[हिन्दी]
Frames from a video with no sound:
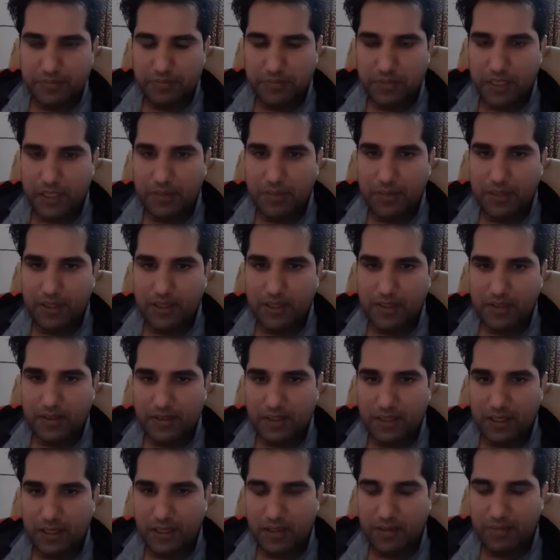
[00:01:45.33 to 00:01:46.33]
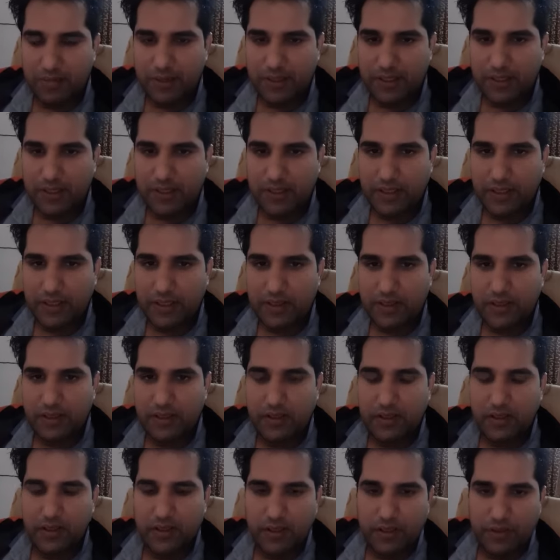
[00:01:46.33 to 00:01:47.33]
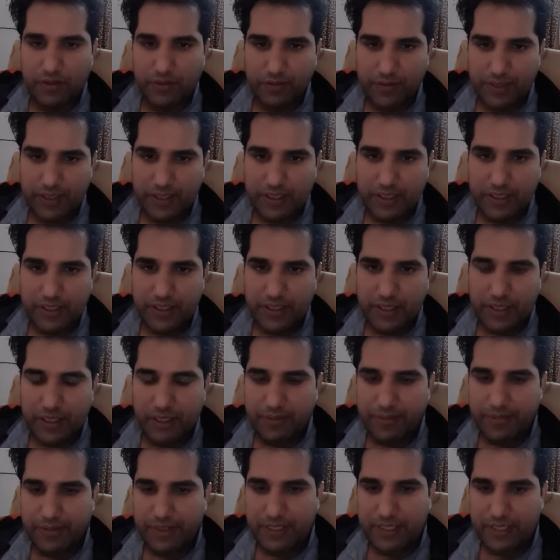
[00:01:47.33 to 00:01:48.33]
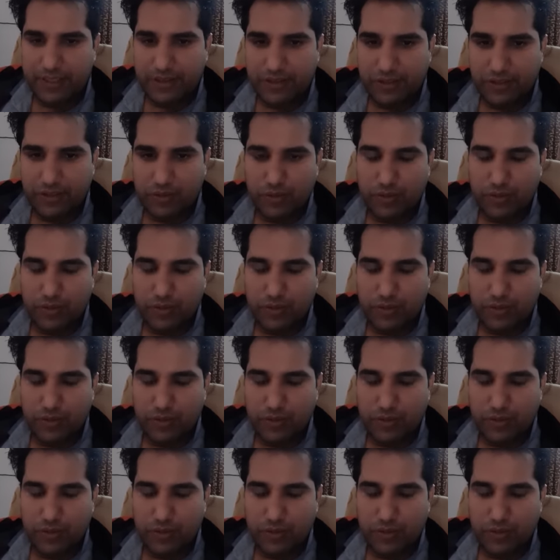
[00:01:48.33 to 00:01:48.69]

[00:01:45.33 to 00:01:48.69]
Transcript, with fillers: महाभारत काल में या वैदिक काल में राज्य